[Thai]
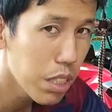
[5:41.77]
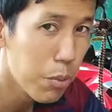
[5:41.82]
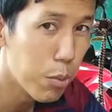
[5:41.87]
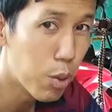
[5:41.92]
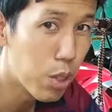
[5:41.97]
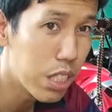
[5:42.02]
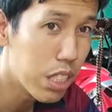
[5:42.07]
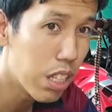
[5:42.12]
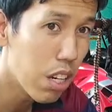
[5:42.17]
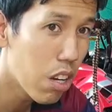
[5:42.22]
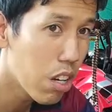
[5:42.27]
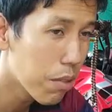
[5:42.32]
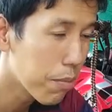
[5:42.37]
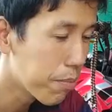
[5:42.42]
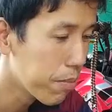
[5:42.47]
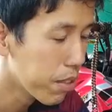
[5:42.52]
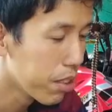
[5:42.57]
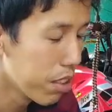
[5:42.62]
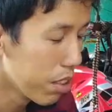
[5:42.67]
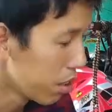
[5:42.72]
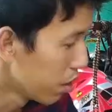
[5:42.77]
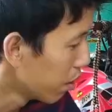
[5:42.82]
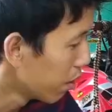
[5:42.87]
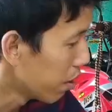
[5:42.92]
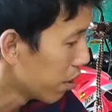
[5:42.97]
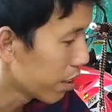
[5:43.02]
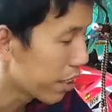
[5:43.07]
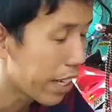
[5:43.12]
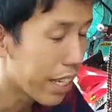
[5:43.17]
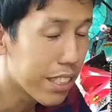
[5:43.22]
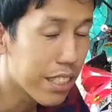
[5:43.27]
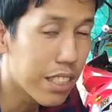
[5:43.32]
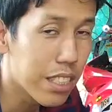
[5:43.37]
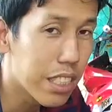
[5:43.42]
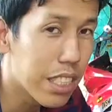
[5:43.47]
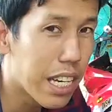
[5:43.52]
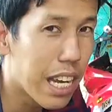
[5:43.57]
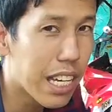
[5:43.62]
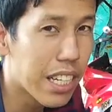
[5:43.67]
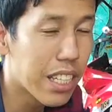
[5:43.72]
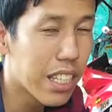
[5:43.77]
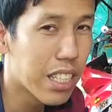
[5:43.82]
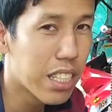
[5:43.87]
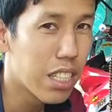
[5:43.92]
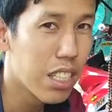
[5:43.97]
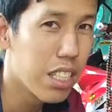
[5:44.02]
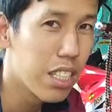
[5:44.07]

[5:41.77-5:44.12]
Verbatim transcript: หมุน1 รอบแกนสเตอร์หน้าเนี่ย